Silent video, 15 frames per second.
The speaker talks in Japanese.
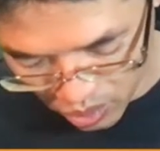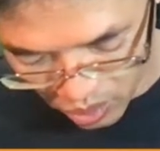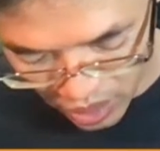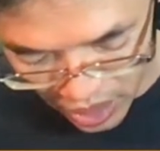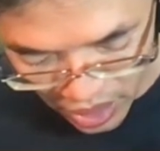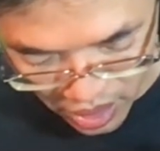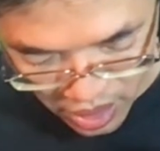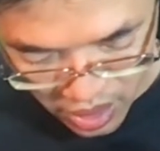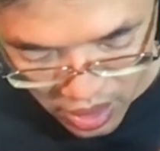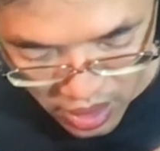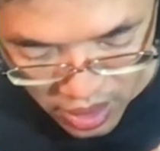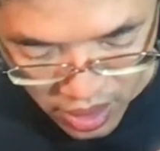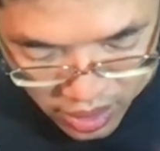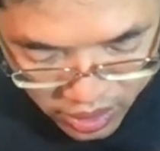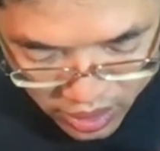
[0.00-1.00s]
で、
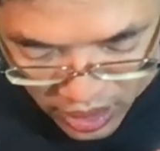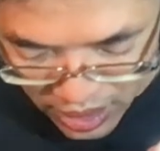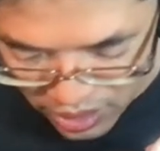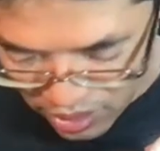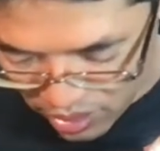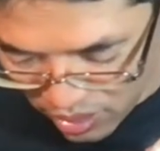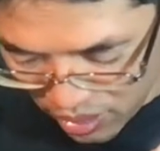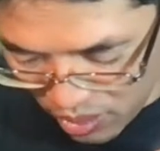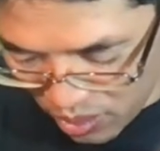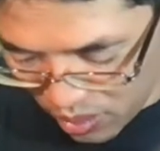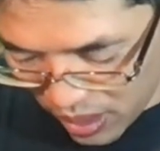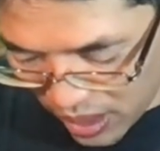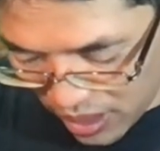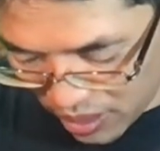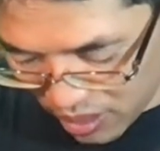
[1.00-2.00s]
安いの
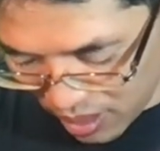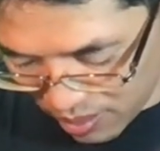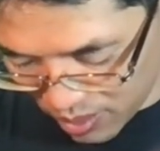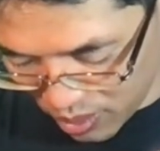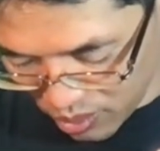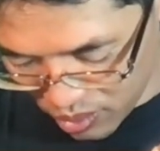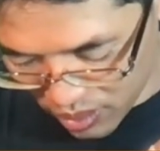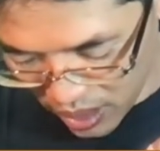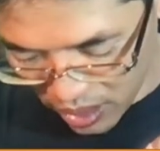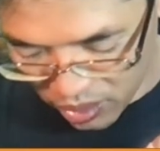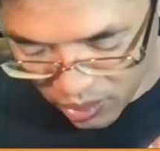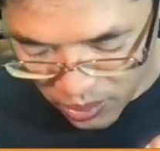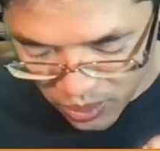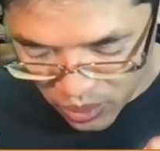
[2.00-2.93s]
は多分、あと、